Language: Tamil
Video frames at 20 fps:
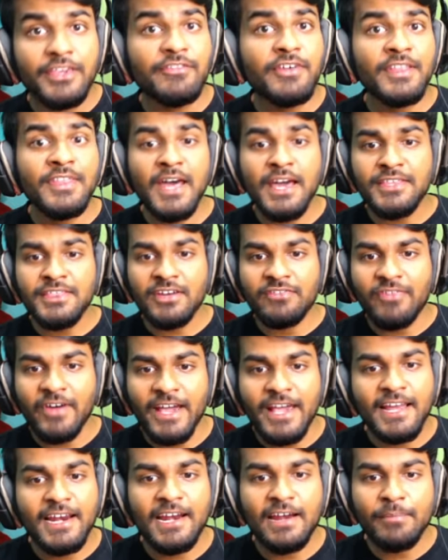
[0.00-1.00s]
இவன் தான் இந்த
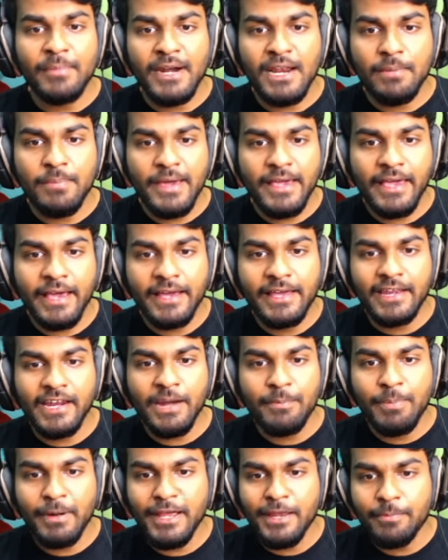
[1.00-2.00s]
ஃபயர் எலமண்டல் பைக்கை
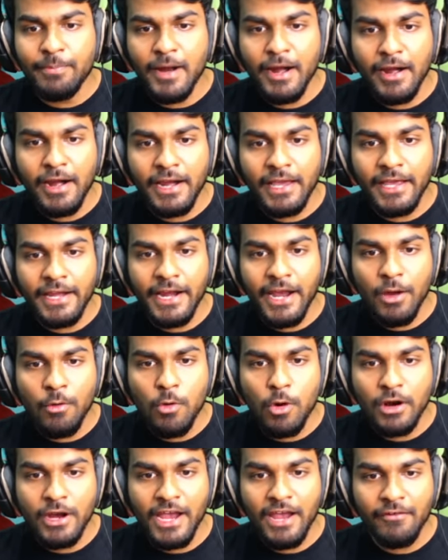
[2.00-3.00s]
கிரியேட் பண்ணிருப்பான்னு நினைக்கிறேன்
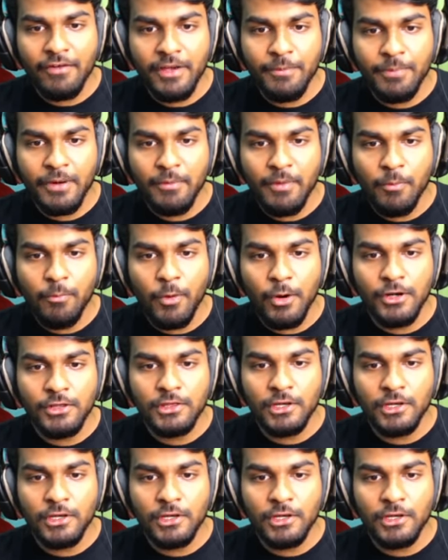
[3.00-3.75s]
ஓகே அவனை இப்ப நம்ம போட்டு